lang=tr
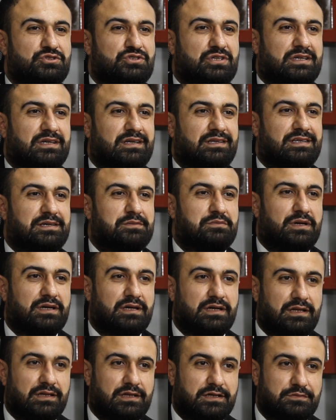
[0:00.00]
şekilde
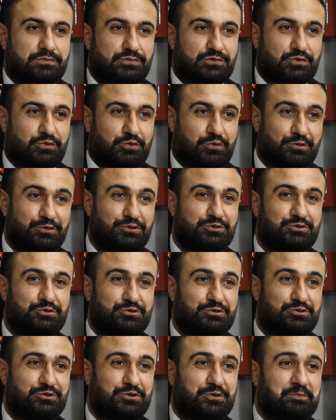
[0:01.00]
markalarımızı
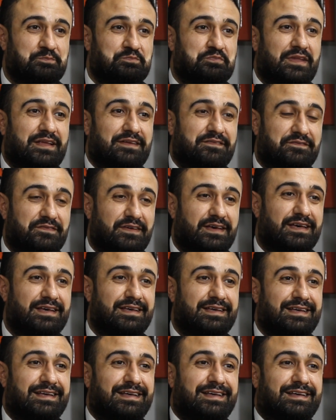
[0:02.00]
oluşturduk ve
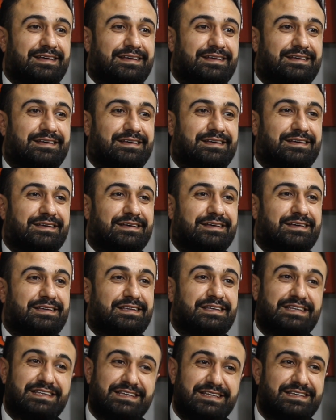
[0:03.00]

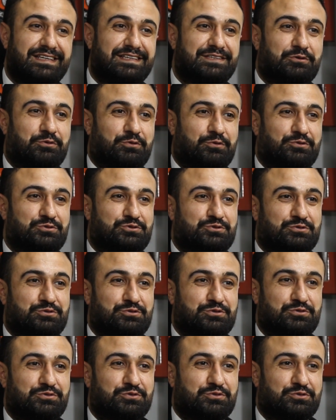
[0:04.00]
e, iyi ki de
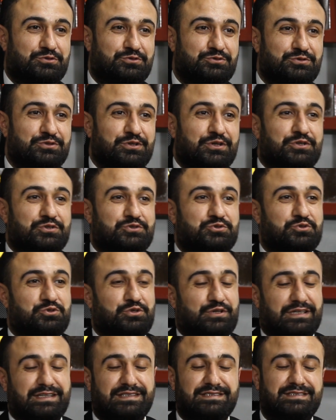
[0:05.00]
oluşturduk diyoruz.
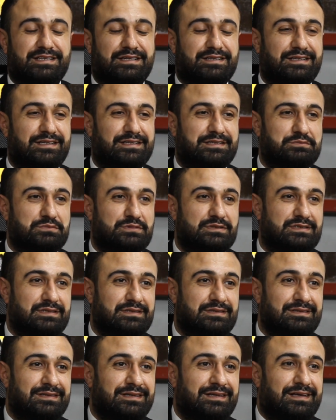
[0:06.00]
Çünkü
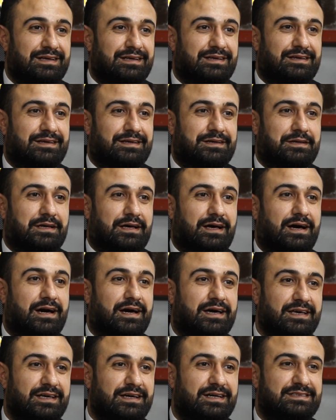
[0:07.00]
insanlarımızın e,
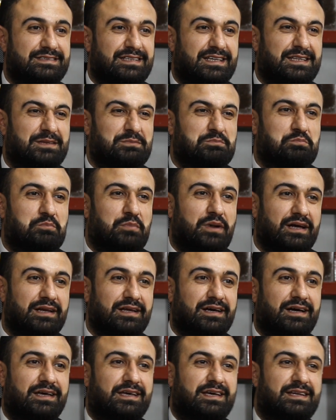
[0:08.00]
hakikaten
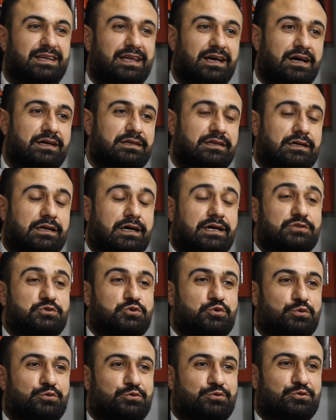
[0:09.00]
markaya ne kadar
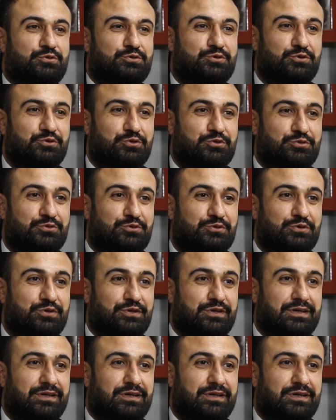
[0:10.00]
aç olduğunu gördük.